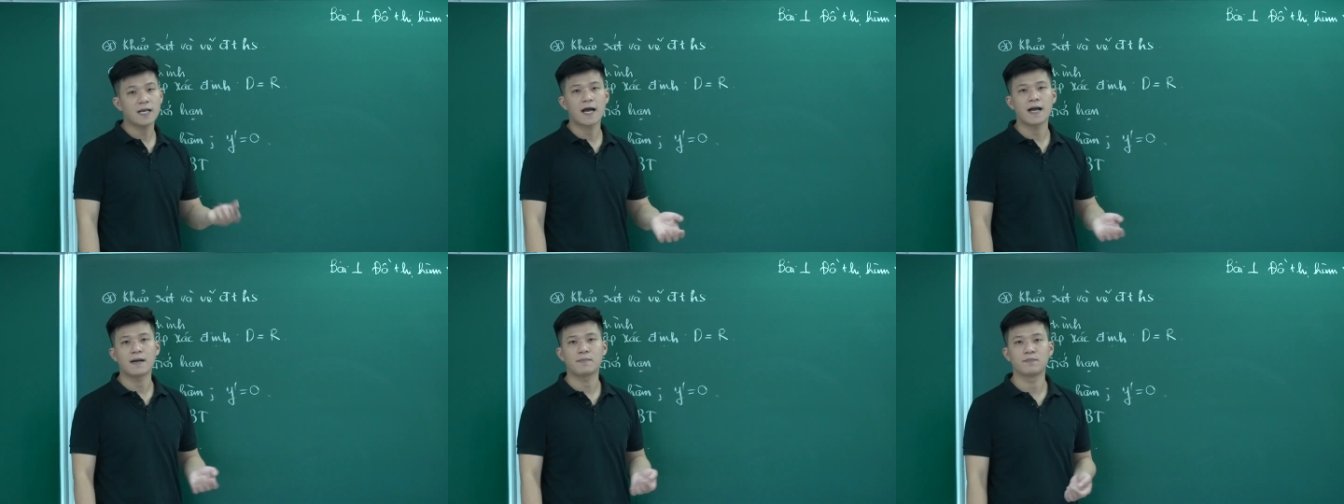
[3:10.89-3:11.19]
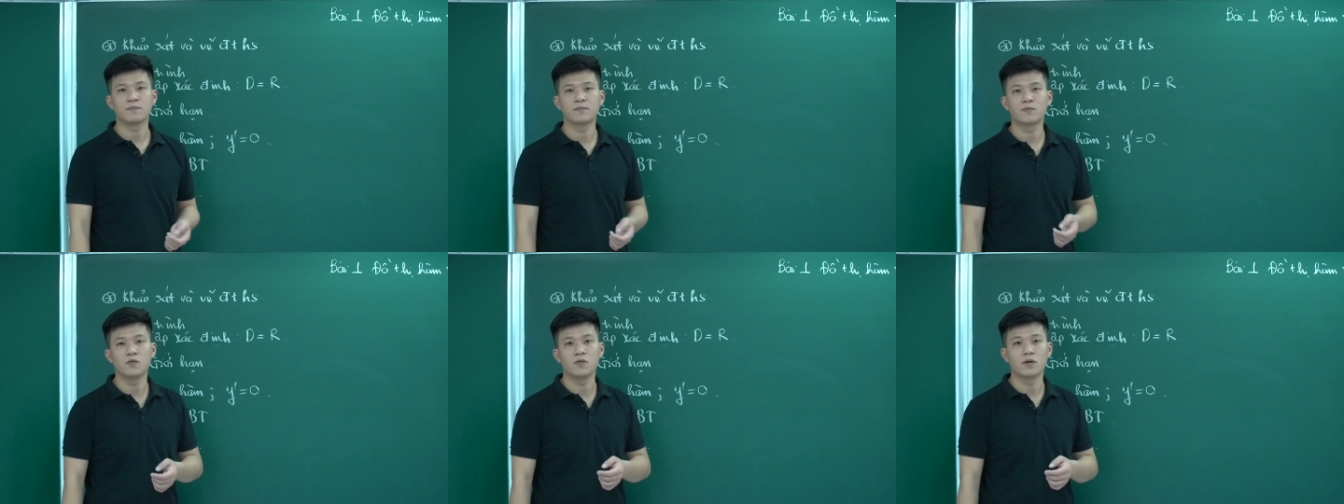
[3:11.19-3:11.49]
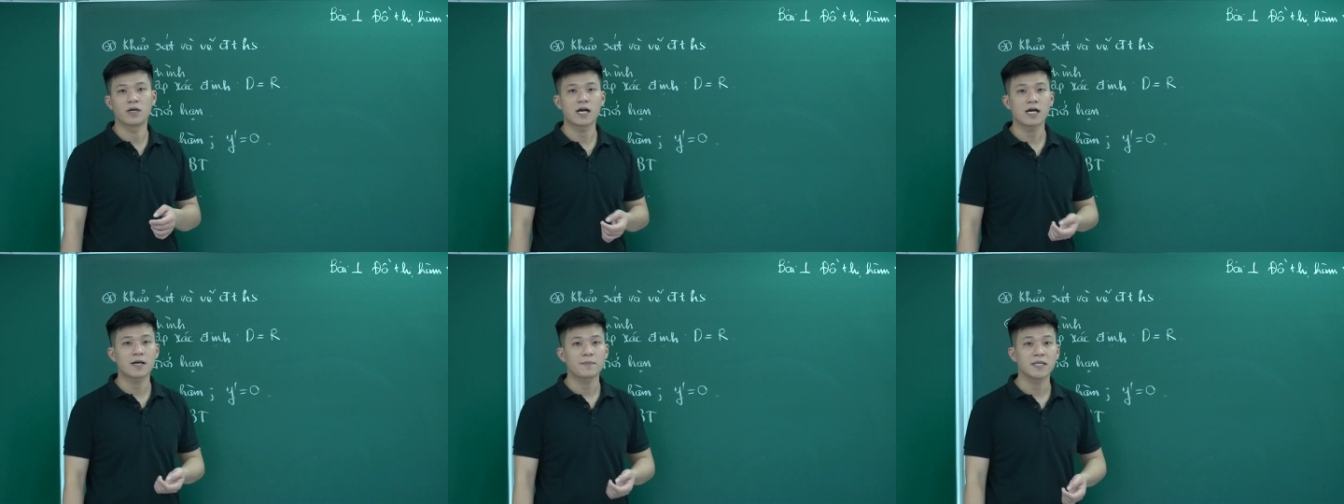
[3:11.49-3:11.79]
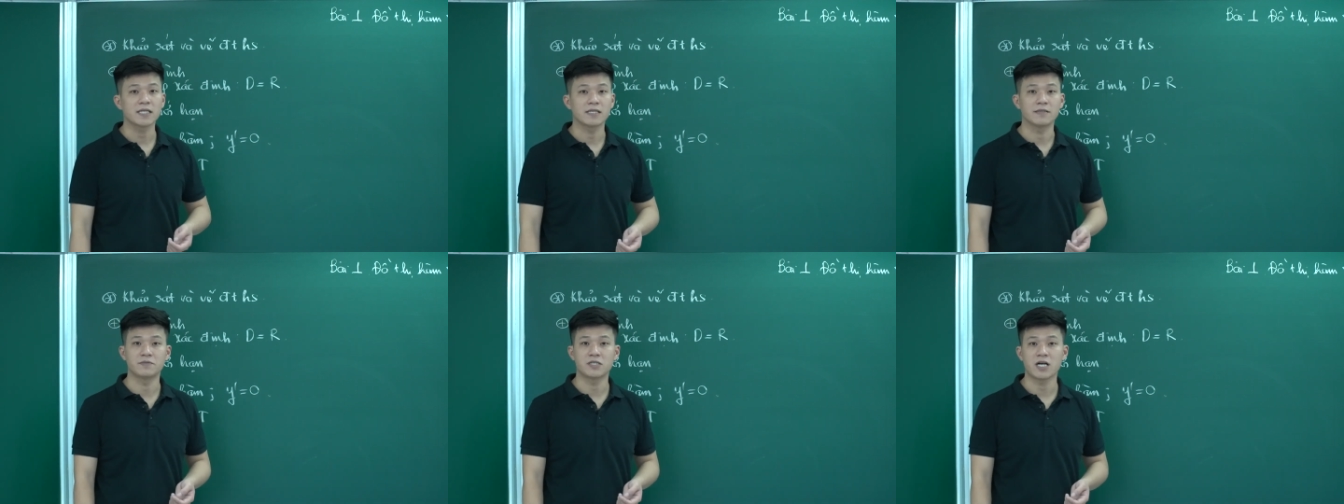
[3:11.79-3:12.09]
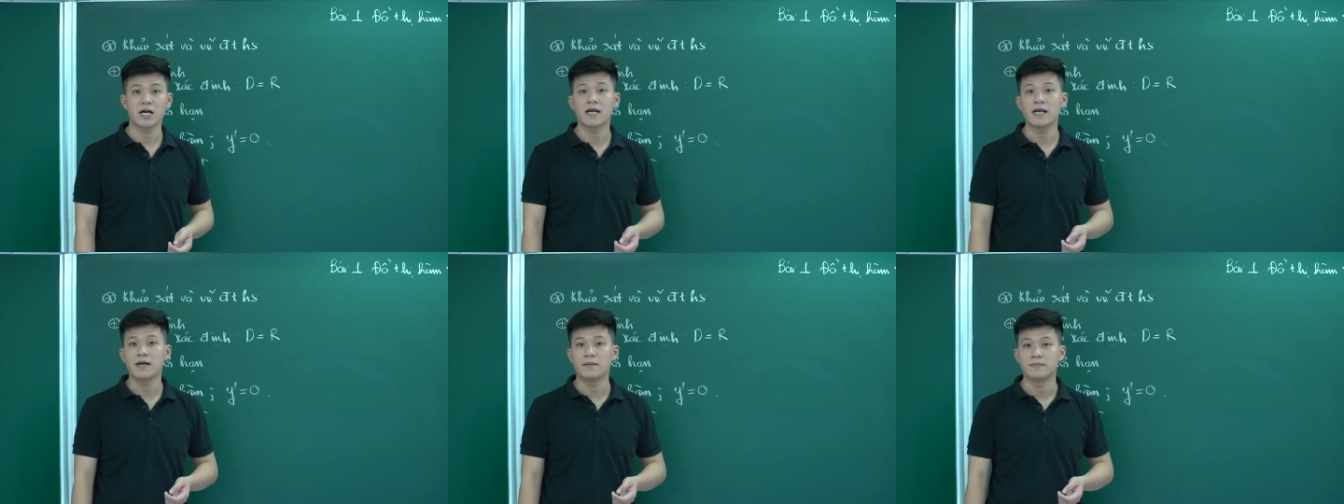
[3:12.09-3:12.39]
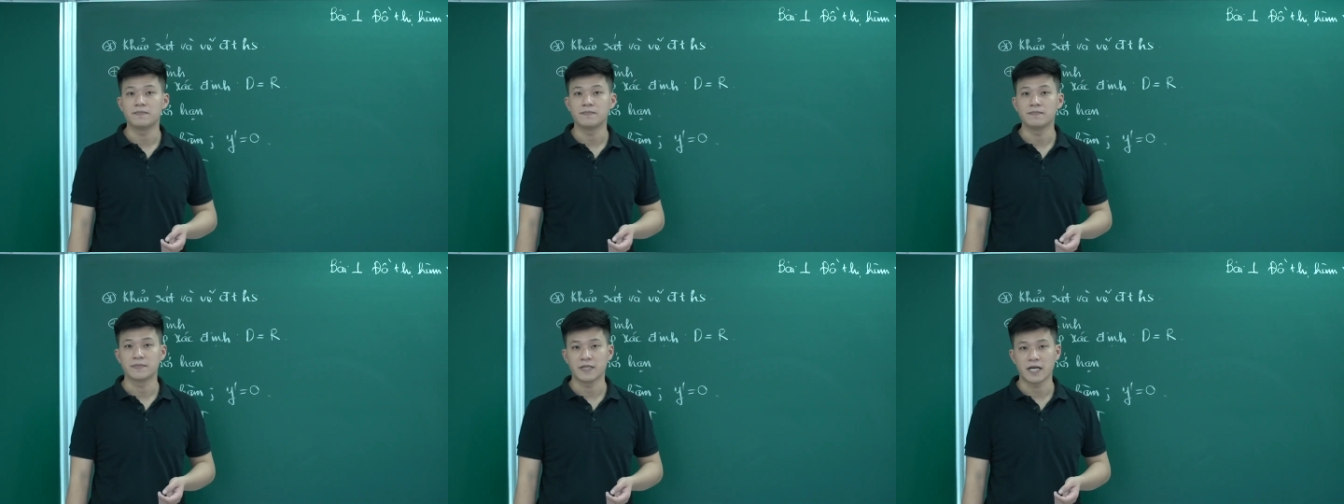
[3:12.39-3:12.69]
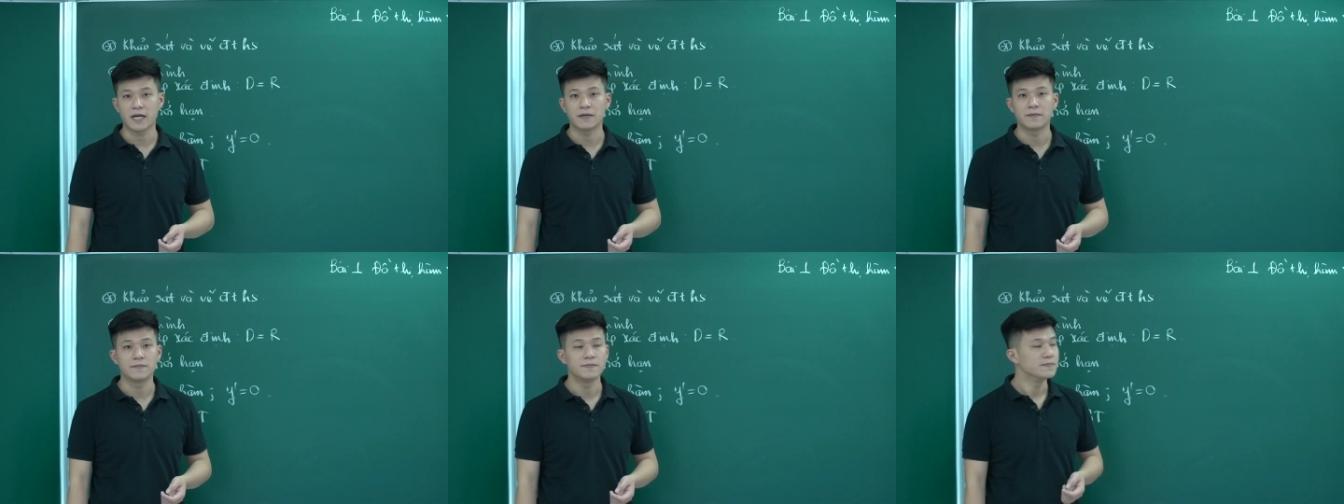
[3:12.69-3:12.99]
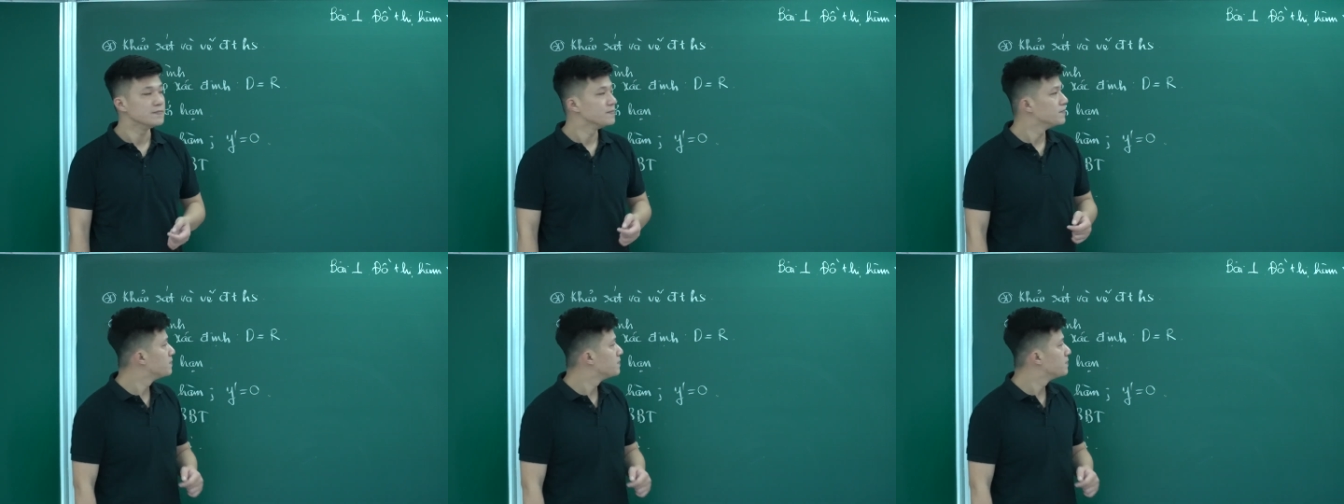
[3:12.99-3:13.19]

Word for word: làm của các bài tập trắc nghiệm nha